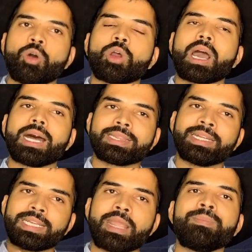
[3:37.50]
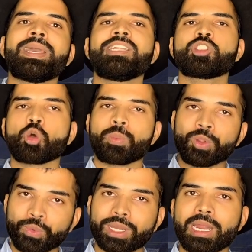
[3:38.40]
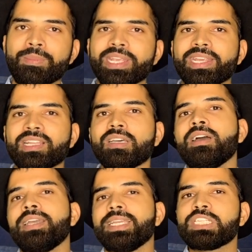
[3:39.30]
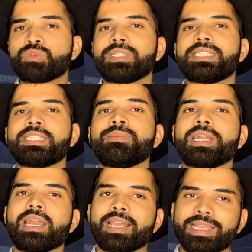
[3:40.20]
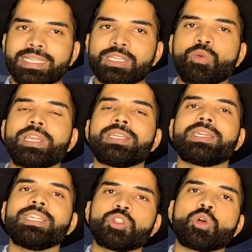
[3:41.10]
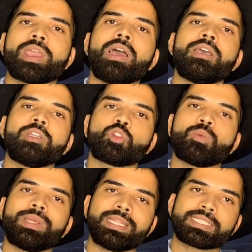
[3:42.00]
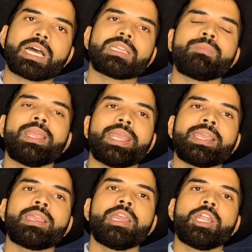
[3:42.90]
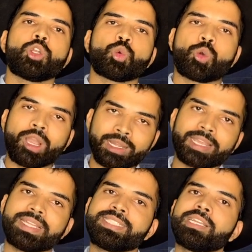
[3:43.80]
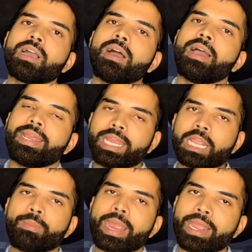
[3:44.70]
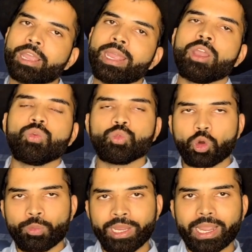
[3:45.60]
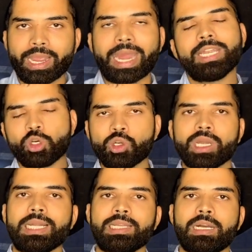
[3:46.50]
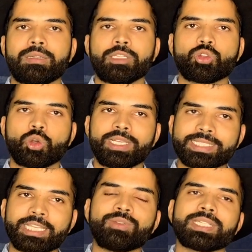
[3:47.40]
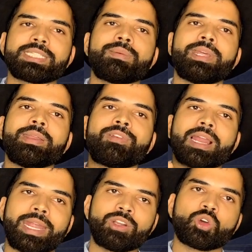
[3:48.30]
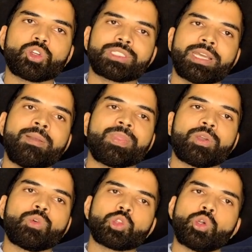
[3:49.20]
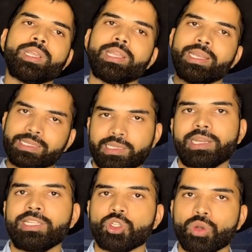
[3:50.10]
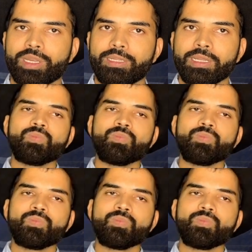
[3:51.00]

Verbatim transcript: और आते टाइम मैंने शॉपिंग वगैरह भी किया था इस वजह से मेरा लगेज है वो इंक्रीज हो गया तो मैंने साथ में एक 12 के का एक बैग है वो भी एड ऑन कर लिया तो इसकी वजह से मेरी फ्लाइट कॉस्ट है वो थोड़ी इंक्रीज हो गई